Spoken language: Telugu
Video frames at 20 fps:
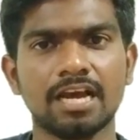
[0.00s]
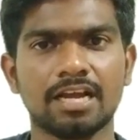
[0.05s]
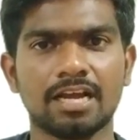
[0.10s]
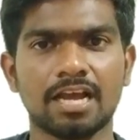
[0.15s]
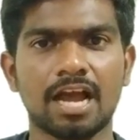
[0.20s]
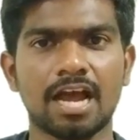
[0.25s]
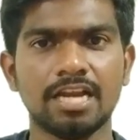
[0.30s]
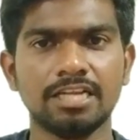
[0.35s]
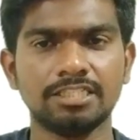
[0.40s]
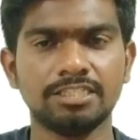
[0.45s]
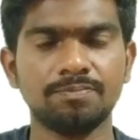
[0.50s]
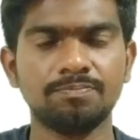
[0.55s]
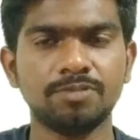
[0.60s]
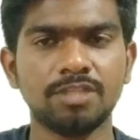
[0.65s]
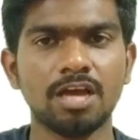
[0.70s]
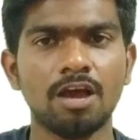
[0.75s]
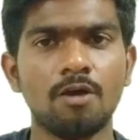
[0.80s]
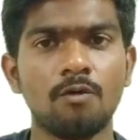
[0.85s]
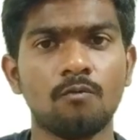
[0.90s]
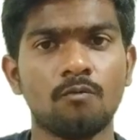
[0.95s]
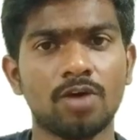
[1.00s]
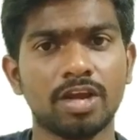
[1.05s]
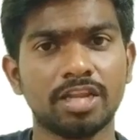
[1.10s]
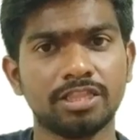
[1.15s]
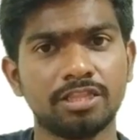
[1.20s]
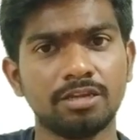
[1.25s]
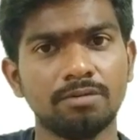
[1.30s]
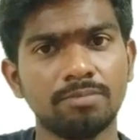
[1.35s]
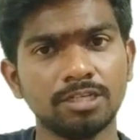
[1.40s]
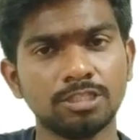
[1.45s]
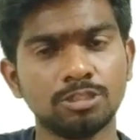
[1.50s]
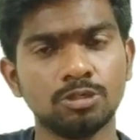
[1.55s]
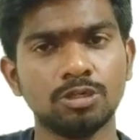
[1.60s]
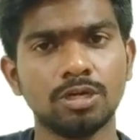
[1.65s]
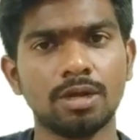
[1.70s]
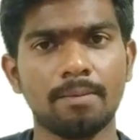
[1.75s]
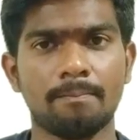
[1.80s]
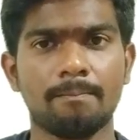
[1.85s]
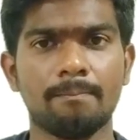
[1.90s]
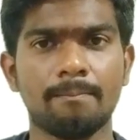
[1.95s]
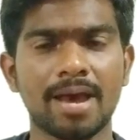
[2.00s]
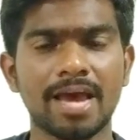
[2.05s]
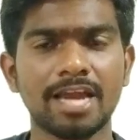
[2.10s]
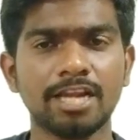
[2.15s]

తలాక్ అని చెప్తే వారిద్దరి మధ్యన ఉన్న